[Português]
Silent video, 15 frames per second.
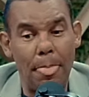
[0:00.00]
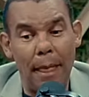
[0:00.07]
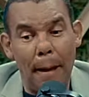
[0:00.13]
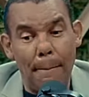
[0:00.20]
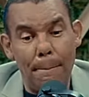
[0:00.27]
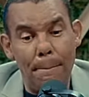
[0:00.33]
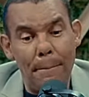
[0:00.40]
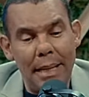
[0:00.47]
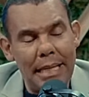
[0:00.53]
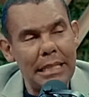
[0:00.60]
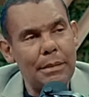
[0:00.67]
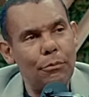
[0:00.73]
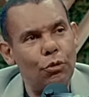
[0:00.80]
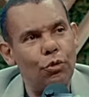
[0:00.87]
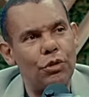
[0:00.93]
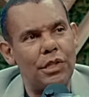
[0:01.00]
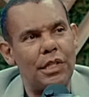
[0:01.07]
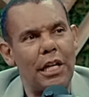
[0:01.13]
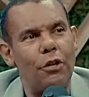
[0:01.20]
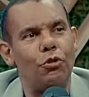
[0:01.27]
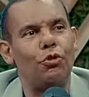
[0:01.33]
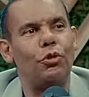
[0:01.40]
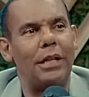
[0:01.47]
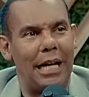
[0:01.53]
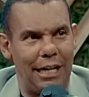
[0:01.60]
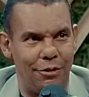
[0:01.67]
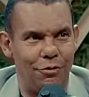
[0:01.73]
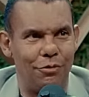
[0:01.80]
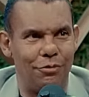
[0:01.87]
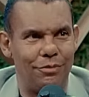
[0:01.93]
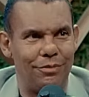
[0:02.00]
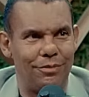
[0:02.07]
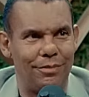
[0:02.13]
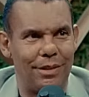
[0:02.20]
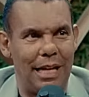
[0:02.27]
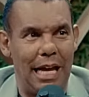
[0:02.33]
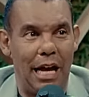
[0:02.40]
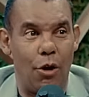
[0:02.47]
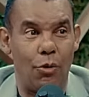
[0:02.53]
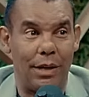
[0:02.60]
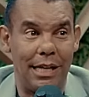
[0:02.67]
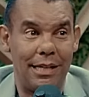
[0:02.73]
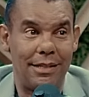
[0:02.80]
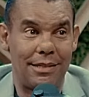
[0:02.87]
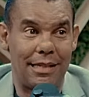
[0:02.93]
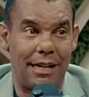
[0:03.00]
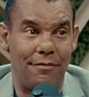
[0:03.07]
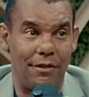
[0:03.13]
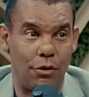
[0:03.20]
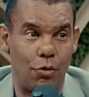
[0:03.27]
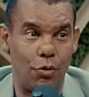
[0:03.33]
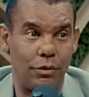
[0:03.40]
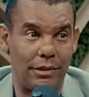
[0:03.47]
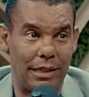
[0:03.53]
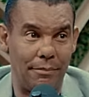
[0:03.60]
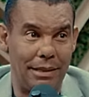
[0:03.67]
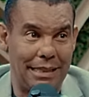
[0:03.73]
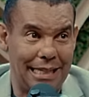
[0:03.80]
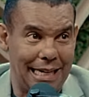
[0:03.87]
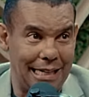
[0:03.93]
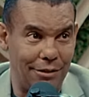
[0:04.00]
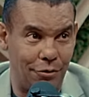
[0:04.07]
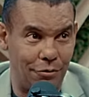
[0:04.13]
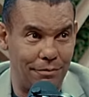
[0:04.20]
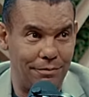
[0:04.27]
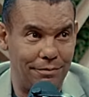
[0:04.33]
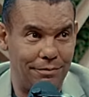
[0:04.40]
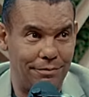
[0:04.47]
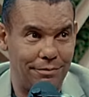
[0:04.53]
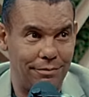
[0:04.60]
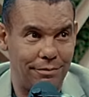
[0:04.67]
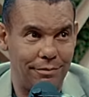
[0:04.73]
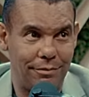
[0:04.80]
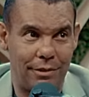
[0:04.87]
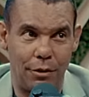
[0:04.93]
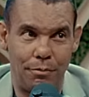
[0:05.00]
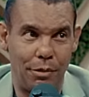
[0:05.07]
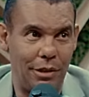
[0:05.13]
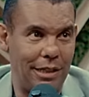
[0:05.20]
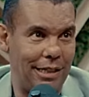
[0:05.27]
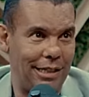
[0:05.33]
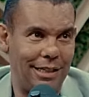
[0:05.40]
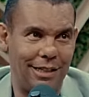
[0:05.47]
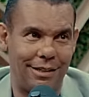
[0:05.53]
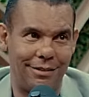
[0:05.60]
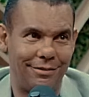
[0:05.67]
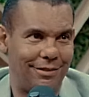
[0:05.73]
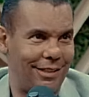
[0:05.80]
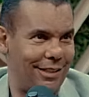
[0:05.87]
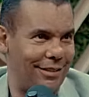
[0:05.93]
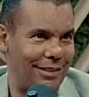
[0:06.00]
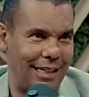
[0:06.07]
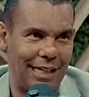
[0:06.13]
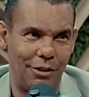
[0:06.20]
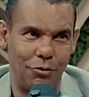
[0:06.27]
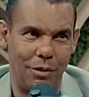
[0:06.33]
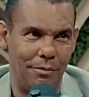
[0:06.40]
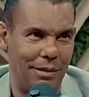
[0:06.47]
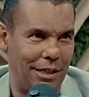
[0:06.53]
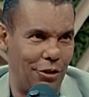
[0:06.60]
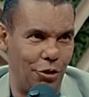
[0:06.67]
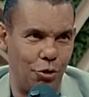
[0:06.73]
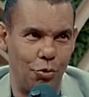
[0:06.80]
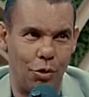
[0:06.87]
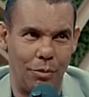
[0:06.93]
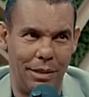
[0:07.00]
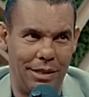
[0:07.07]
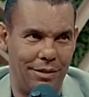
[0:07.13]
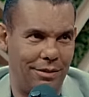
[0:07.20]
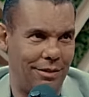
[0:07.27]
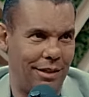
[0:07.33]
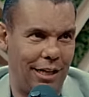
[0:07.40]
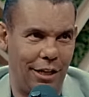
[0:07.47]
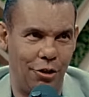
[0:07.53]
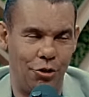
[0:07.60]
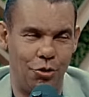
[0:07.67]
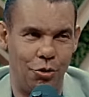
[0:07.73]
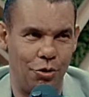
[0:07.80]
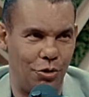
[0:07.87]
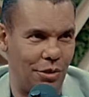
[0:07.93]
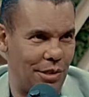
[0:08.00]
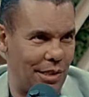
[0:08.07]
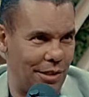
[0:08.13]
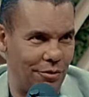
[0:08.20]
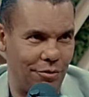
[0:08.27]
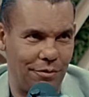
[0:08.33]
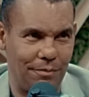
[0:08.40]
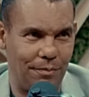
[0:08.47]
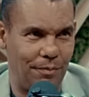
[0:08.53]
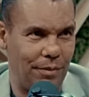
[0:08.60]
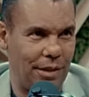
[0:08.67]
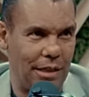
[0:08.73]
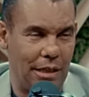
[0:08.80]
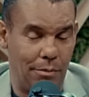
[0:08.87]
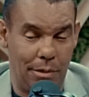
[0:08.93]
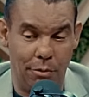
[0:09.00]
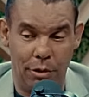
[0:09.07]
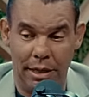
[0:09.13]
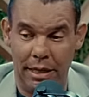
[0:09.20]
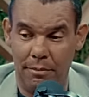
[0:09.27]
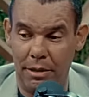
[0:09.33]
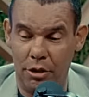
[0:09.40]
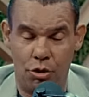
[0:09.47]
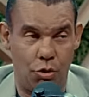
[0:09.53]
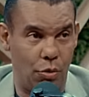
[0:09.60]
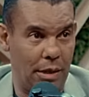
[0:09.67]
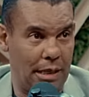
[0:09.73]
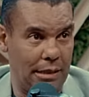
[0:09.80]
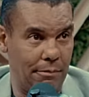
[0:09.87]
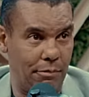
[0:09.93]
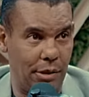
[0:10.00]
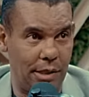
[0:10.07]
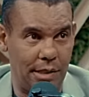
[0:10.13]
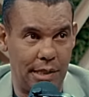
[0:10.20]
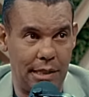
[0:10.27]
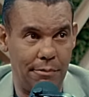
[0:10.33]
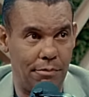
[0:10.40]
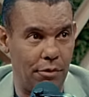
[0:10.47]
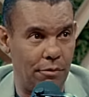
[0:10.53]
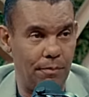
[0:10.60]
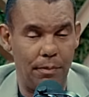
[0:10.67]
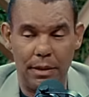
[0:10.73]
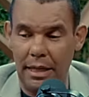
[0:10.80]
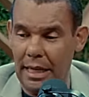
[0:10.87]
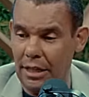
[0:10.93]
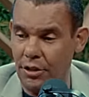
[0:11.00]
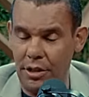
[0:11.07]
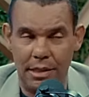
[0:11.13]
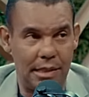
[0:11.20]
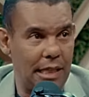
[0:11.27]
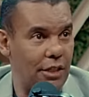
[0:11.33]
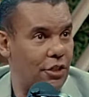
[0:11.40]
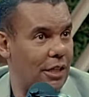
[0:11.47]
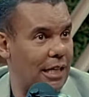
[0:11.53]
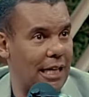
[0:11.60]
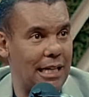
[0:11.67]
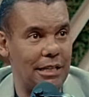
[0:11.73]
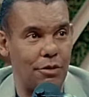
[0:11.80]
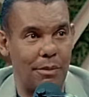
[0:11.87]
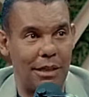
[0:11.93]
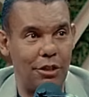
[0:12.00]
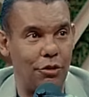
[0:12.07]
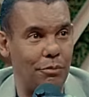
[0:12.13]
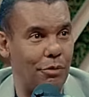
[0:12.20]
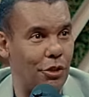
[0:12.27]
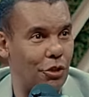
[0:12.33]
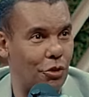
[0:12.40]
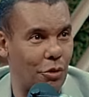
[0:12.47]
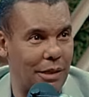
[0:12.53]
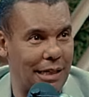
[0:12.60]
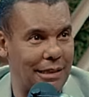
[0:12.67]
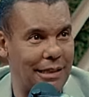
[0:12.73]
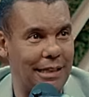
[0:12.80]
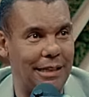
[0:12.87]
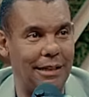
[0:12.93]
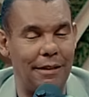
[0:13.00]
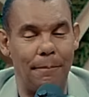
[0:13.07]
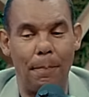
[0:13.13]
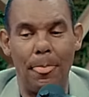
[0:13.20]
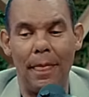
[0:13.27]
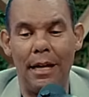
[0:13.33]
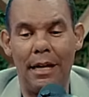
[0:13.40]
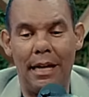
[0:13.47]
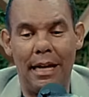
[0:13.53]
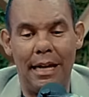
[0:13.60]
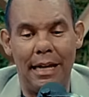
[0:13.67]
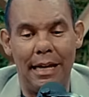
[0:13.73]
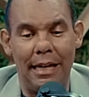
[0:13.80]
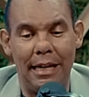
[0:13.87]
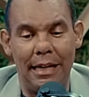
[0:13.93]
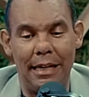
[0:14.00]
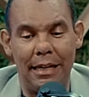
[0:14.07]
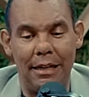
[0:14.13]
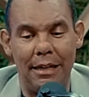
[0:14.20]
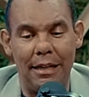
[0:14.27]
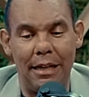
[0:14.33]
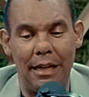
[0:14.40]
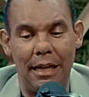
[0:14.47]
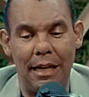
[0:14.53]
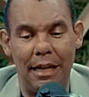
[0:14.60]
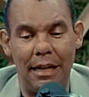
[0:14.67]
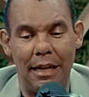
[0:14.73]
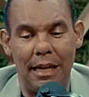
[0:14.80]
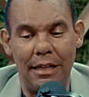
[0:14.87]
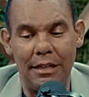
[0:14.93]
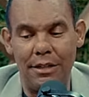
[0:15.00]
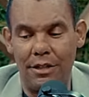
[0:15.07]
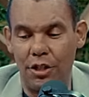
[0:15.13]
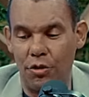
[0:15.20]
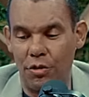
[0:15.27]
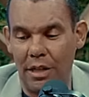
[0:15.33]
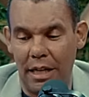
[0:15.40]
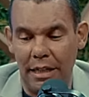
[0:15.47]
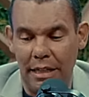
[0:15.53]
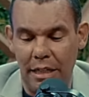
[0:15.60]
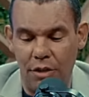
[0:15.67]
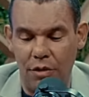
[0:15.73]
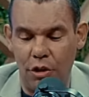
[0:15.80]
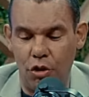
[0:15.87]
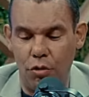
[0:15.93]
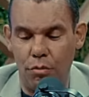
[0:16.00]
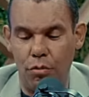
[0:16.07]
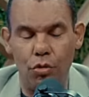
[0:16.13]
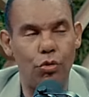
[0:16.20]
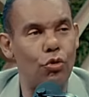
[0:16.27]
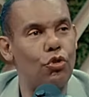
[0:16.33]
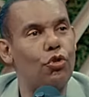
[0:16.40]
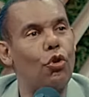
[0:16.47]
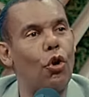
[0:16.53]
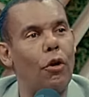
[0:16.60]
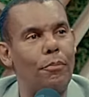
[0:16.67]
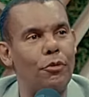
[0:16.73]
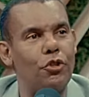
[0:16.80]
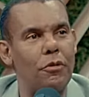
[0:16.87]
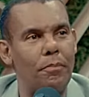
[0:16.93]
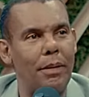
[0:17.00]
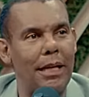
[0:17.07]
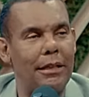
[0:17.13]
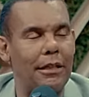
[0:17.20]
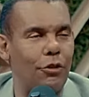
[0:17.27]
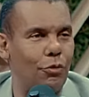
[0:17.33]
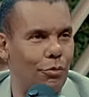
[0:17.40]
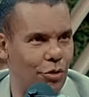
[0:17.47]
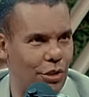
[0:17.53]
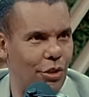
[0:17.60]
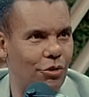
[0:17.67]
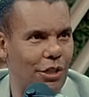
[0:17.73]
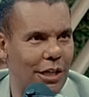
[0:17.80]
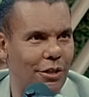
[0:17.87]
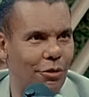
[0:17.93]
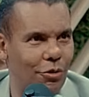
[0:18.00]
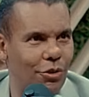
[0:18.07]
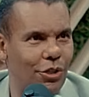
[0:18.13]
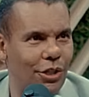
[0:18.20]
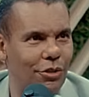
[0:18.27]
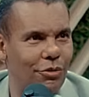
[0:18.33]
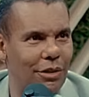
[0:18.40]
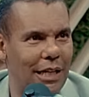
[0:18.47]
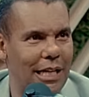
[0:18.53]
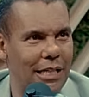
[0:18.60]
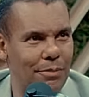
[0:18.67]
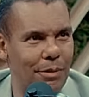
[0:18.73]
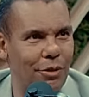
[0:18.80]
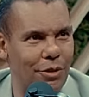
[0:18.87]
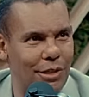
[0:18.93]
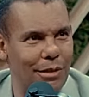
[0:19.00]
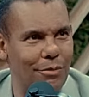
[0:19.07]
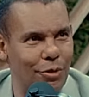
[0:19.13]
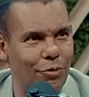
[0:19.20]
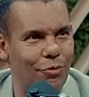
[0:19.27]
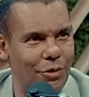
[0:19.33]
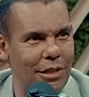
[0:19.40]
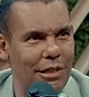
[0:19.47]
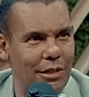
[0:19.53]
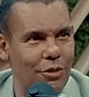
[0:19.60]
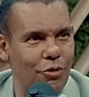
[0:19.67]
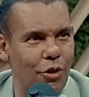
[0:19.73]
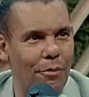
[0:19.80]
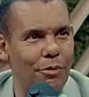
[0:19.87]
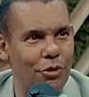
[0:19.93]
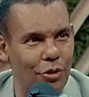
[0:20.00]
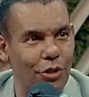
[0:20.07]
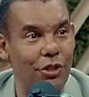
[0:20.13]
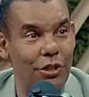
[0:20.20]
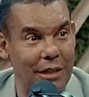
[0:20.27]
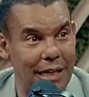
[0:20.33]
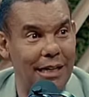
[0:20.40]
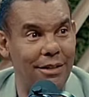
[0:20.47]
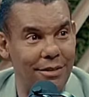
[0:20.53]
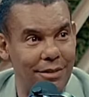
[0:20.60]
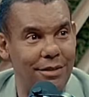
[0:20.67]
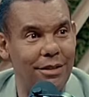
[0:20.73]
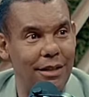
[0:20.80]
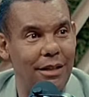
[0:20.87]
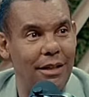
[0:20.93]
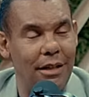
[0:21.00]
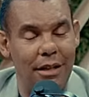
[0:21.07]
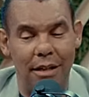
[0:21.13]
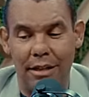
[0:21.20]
Mesmo no seio judaico, alguém que estava contaminado não poderia entrar no ambiente de um homem religioso uhum. santo. Uhum. Uma mulher menstruada, por exemplo, ela tinha que sair de casa, o marido não podia tocar nela. É, é, lá em Jerusalém, eles vendiam muitos copos de pedra. No Museu de Arqueologia do NASP, nós temos alguns desses copos originais, uhum.